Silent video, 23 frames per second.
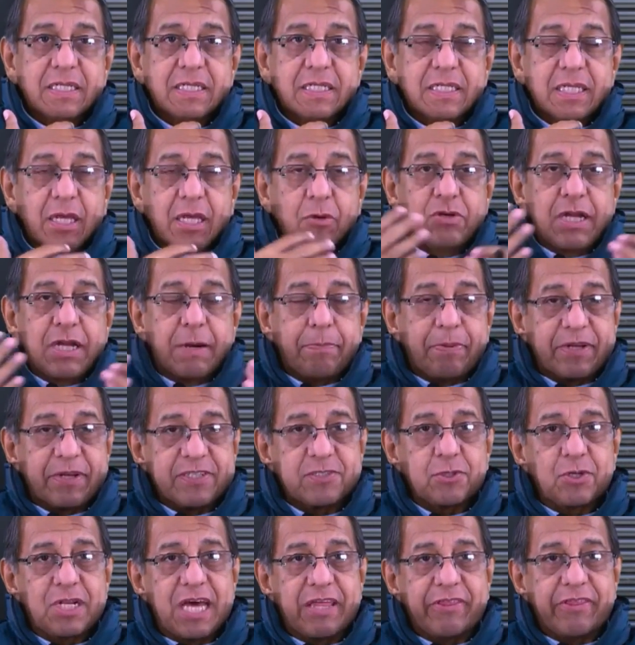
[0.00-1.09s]
en una
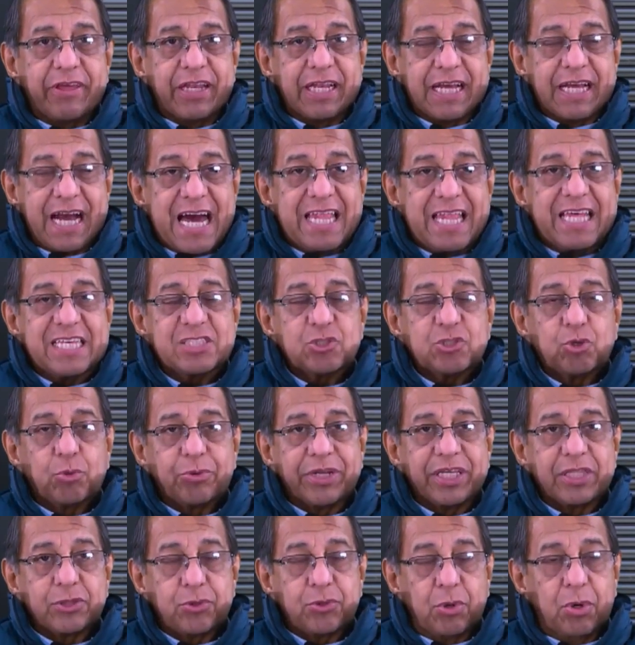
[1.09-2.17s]
persona delgada
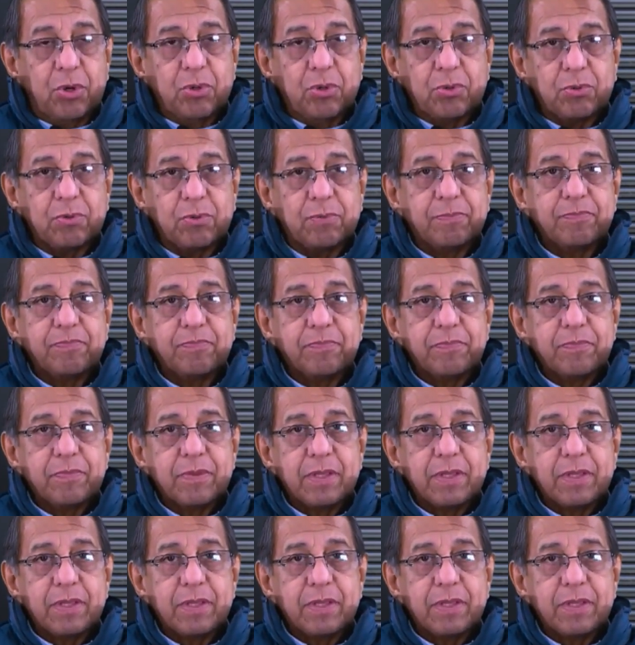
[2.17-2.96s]
sobre todo.